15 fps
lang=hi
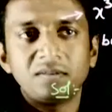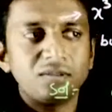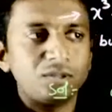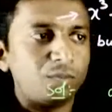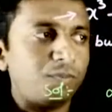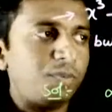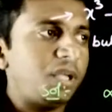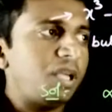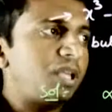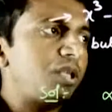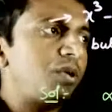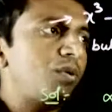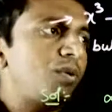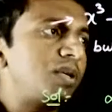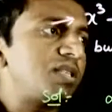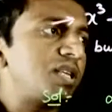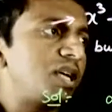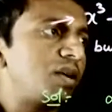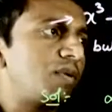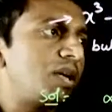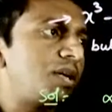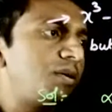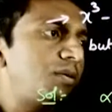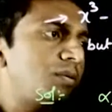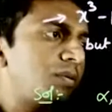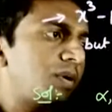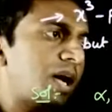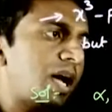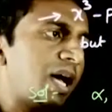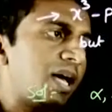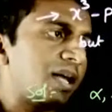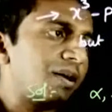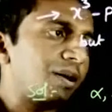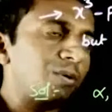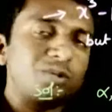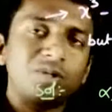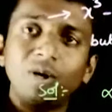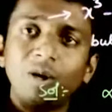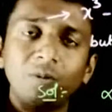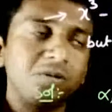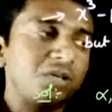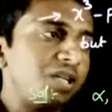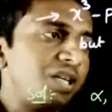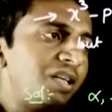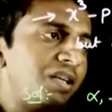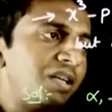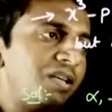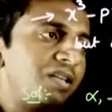सो पी क्यू इज इक्वल टू आर कौन सा ऑप्शन है